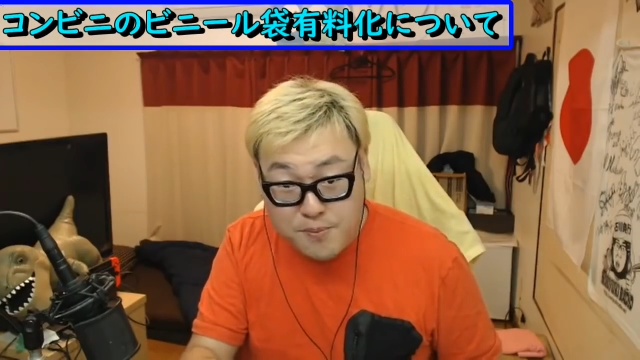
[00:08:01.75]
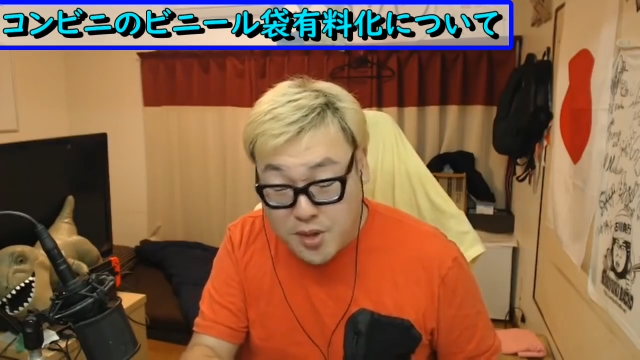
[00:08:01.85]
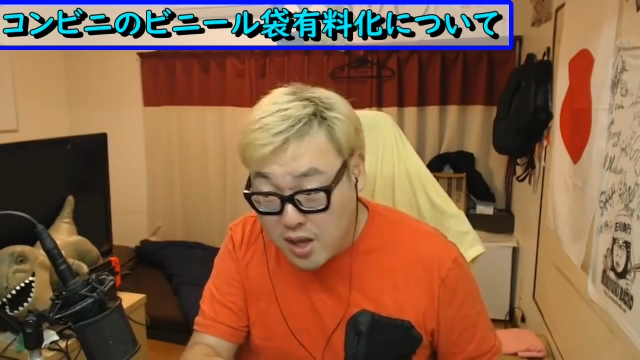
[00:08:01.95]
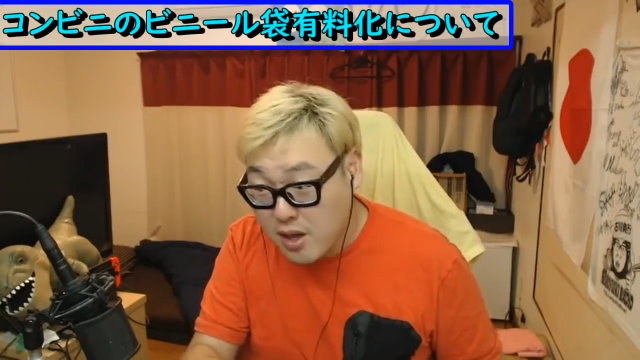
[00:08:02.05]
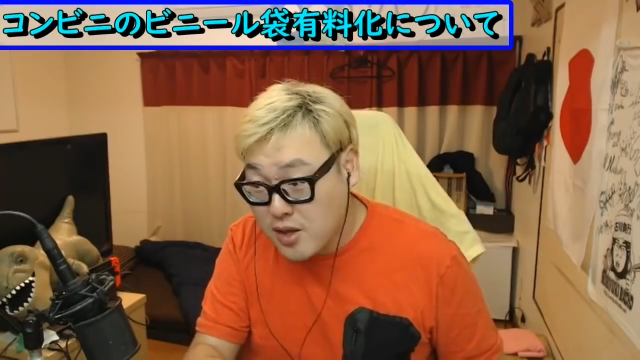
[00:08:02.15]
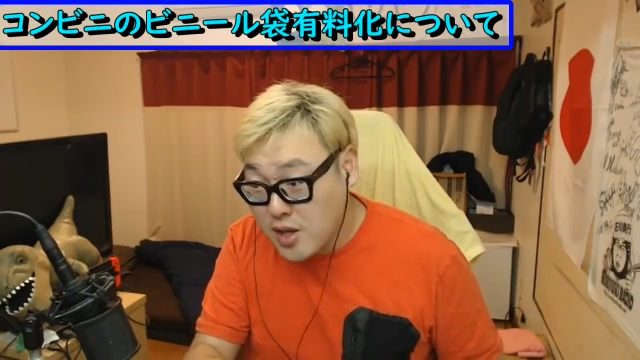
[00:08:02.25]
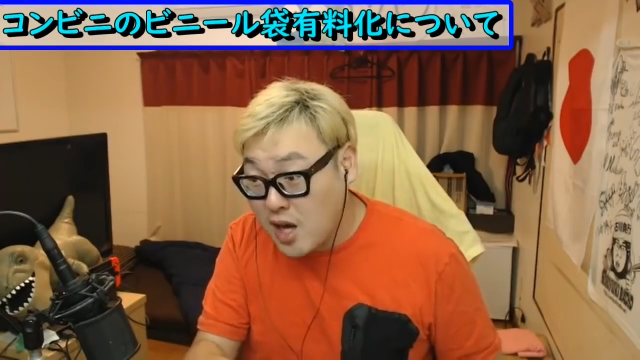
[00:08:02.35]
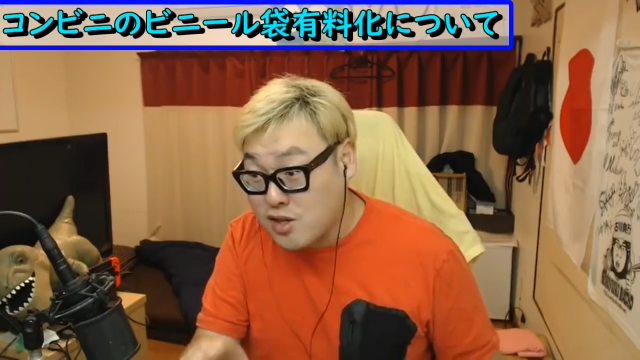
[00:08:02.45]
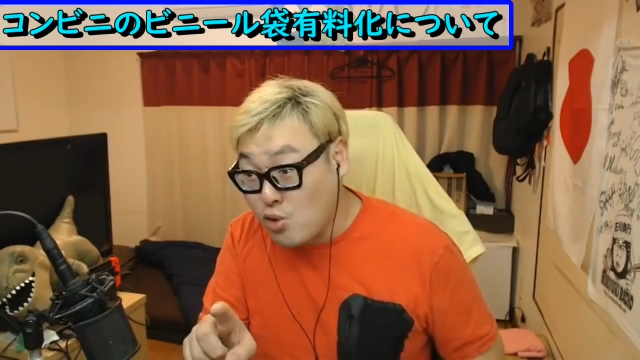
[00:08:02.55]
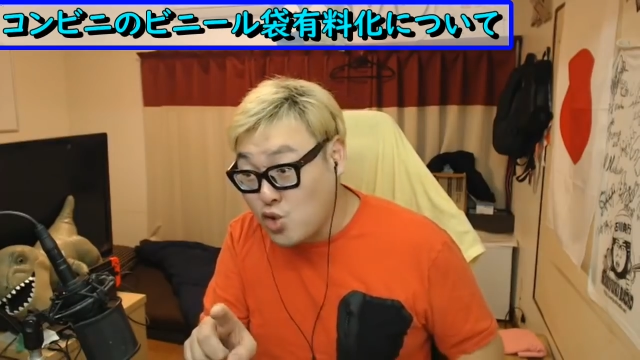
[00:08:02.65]
ねえ、
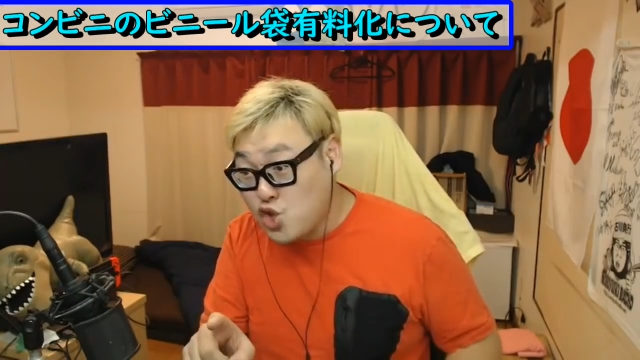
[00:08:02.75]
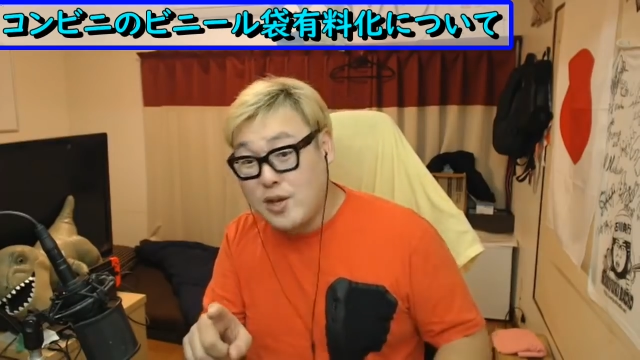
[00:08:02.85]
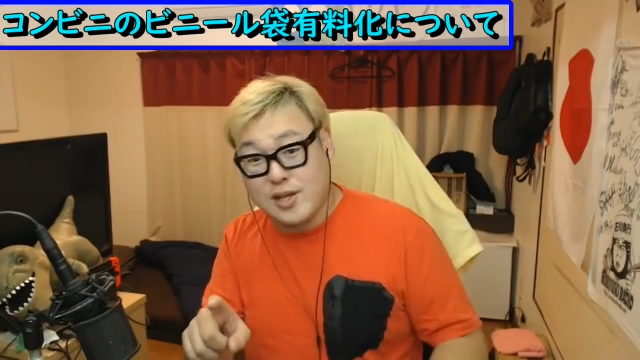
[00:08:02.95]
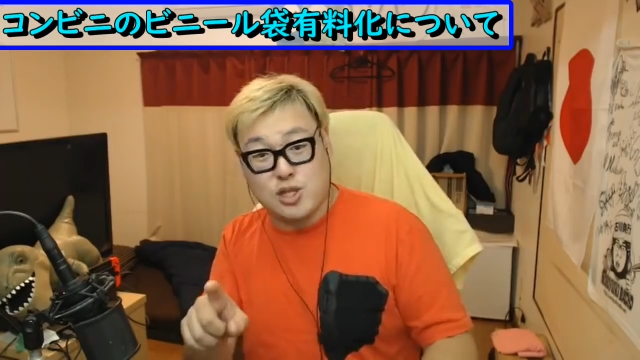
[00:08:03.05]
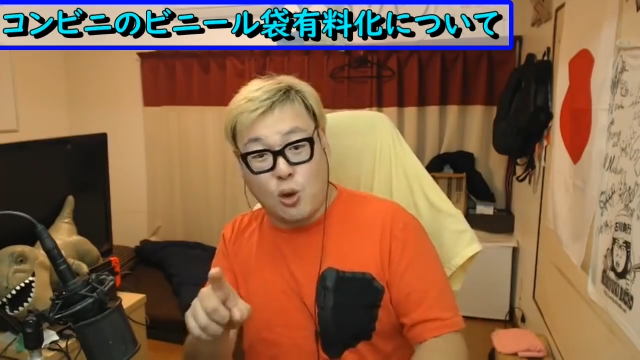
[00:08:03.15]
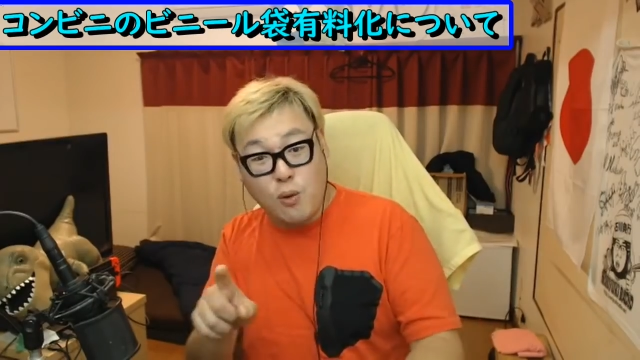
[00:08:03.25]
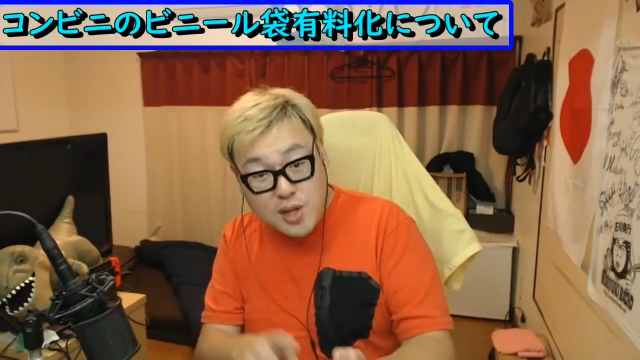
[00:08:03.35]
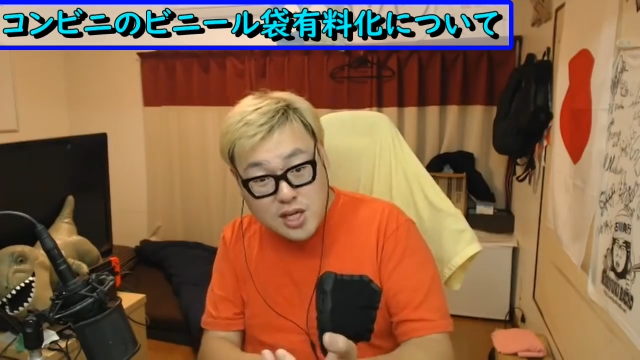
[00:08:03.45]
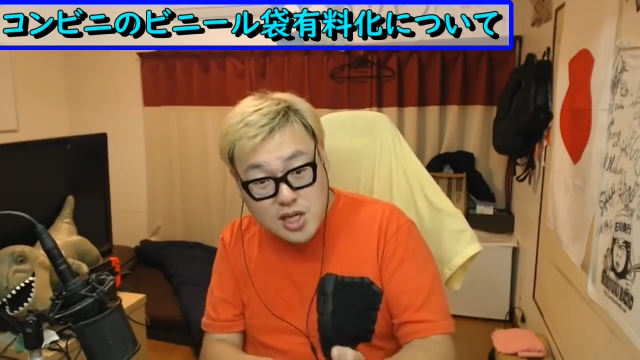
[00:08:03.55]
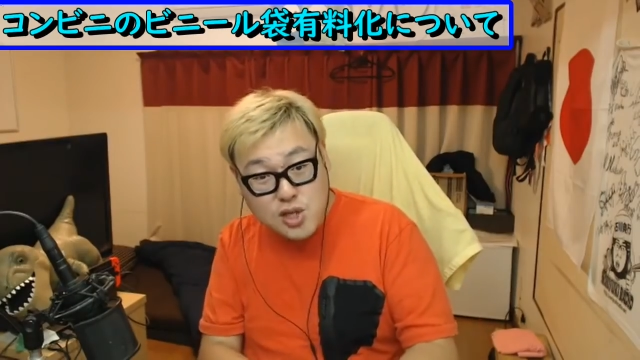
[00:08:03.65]
150円そ
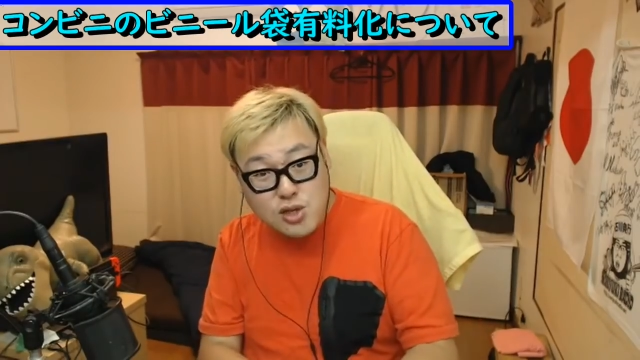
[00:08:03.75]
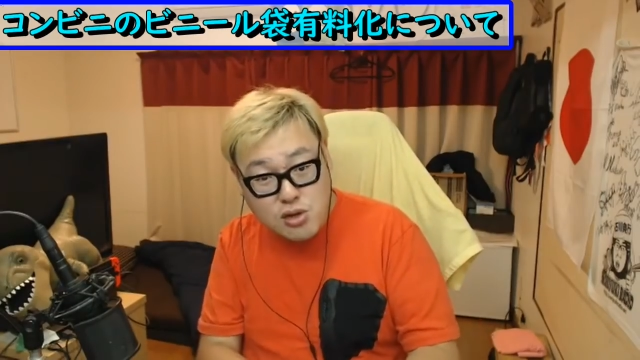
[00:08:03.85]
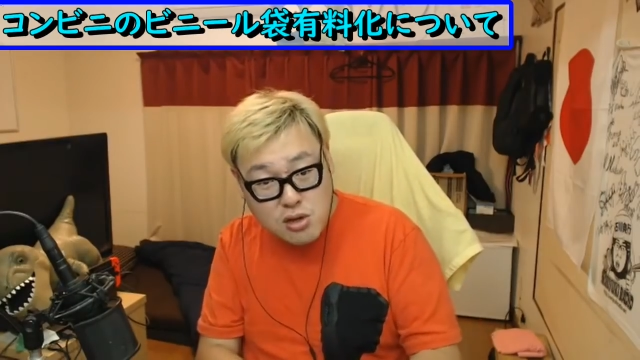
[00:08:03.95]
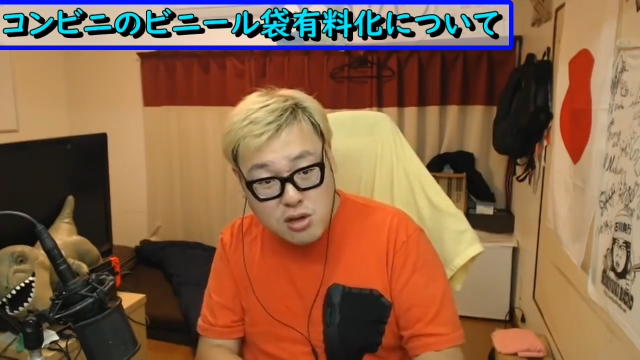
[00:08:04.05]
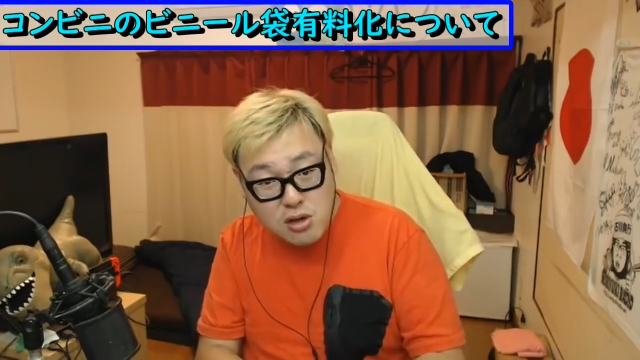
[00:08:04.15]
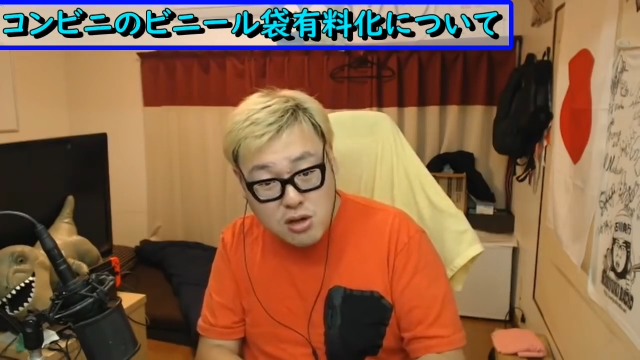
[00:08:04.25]
んな気にする